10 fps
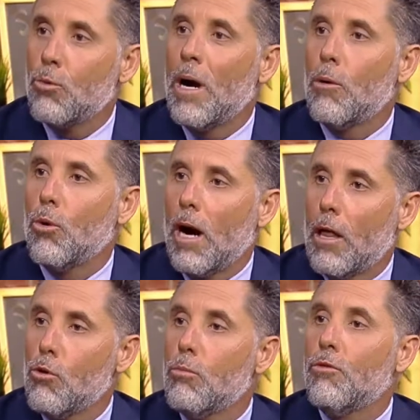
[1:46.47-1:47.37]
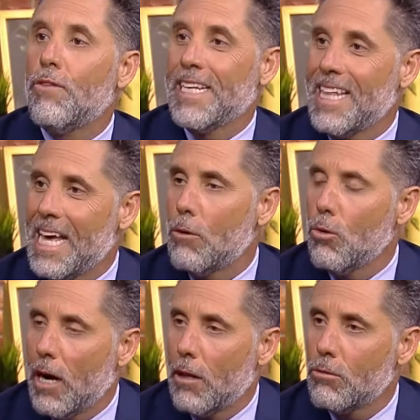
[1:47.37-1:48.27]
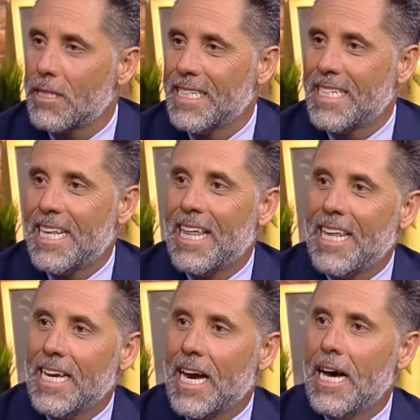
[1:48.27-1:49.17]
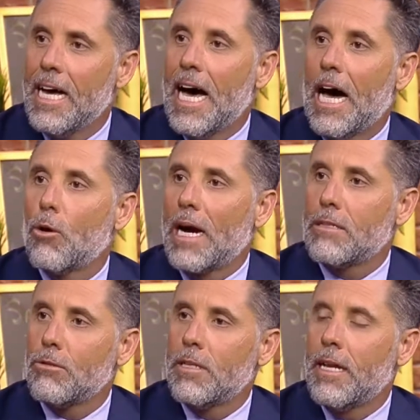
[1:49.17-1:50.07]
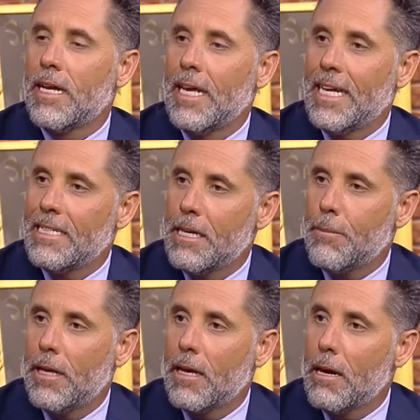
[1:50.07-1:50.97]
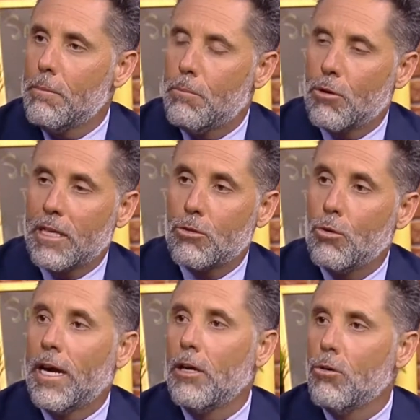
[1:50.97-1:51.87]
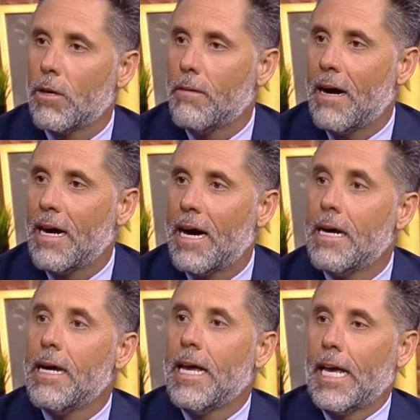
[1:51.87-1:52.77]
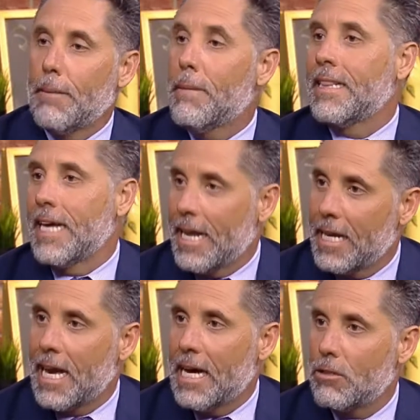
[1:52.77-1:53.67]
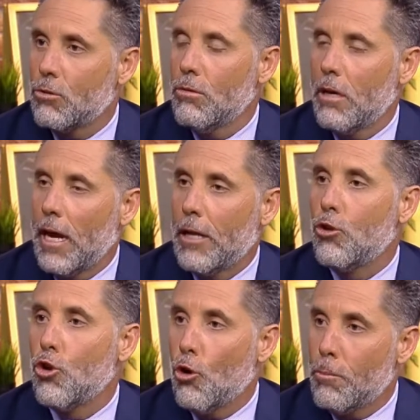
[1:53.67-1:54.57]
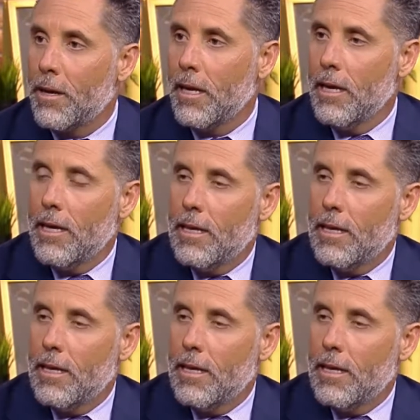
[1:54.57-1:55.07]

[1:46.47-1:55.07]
un abogado, un bufete de abogados que se dedica a los casos de negligencia médica porque son ellos que van a investigar el caso en nombre